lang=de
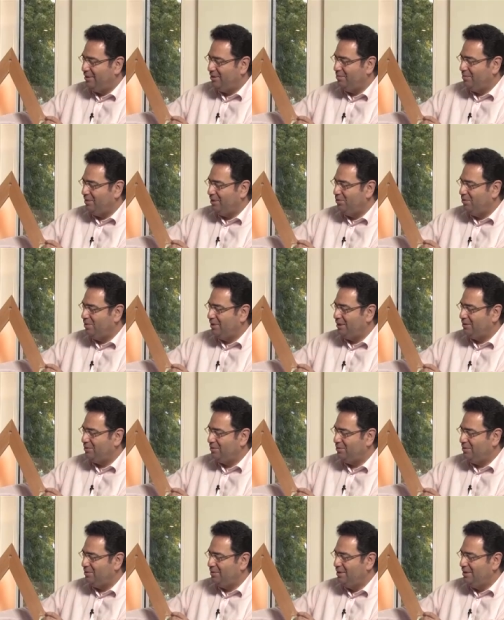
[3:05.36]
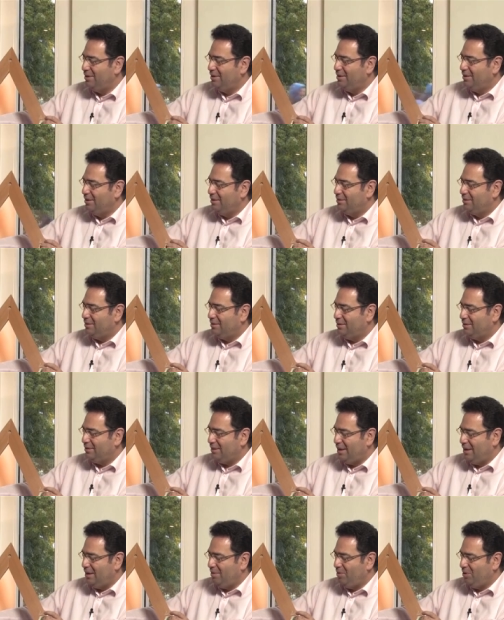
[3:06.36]
kommt eine Null dazu, sind das
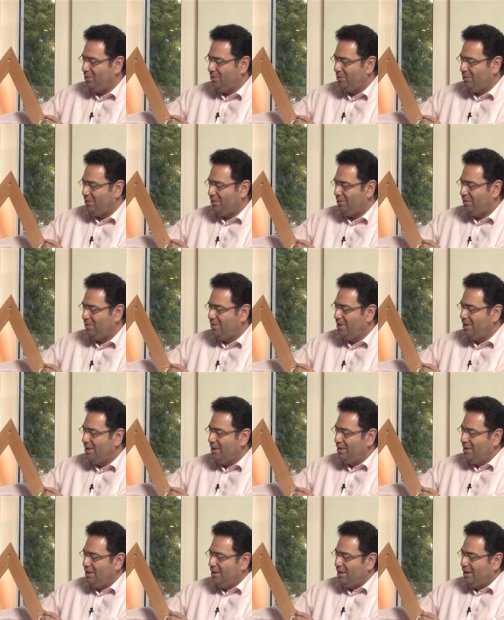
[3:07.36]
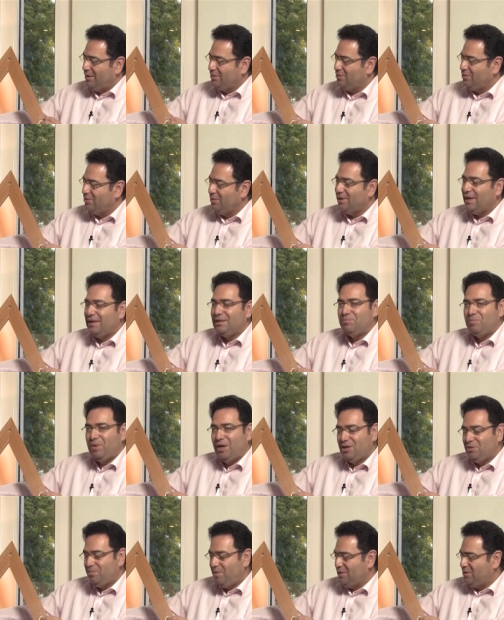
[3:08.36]
eine Million Euro. Also so als
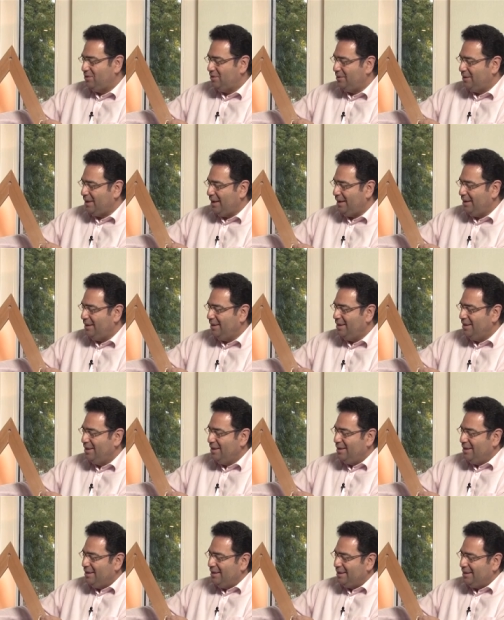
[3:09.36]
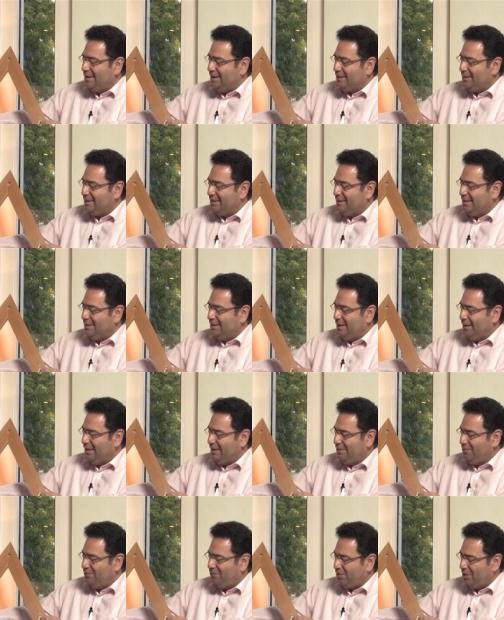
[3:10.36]
Beispiel zu zeigen, dass diese
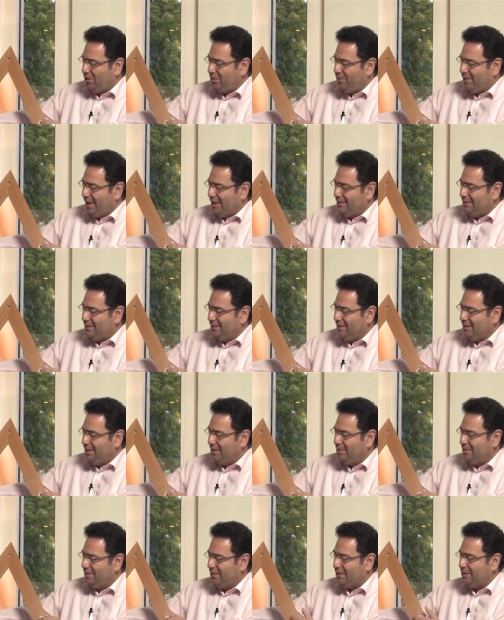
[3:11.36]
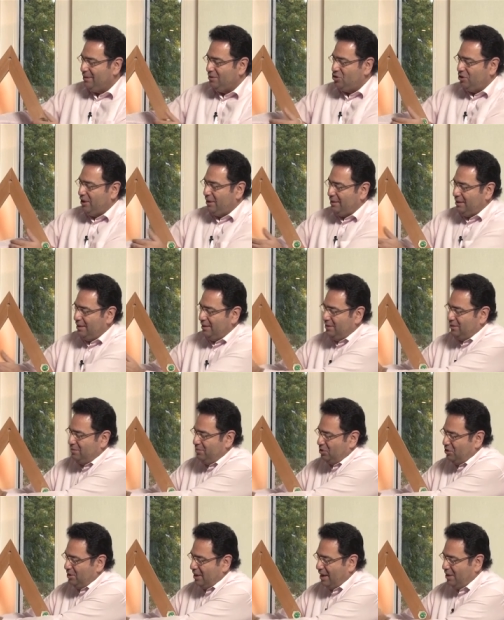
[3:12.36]
Frequenzen, es entsteht
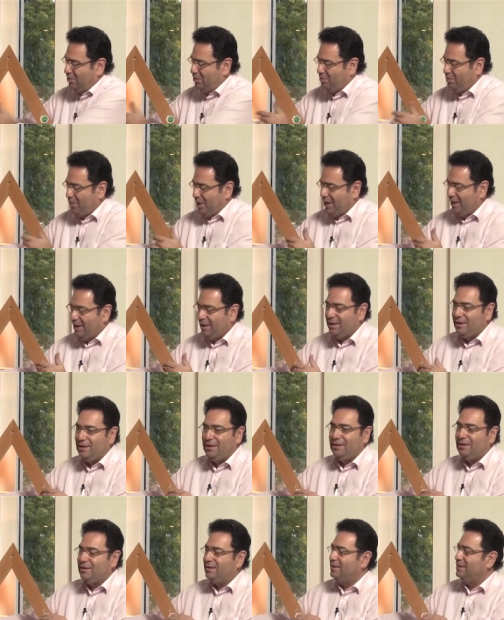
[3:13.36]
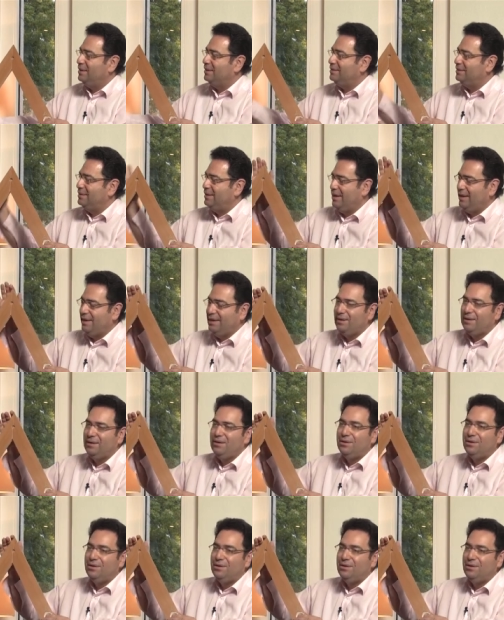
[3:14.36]
zwischen A und B das C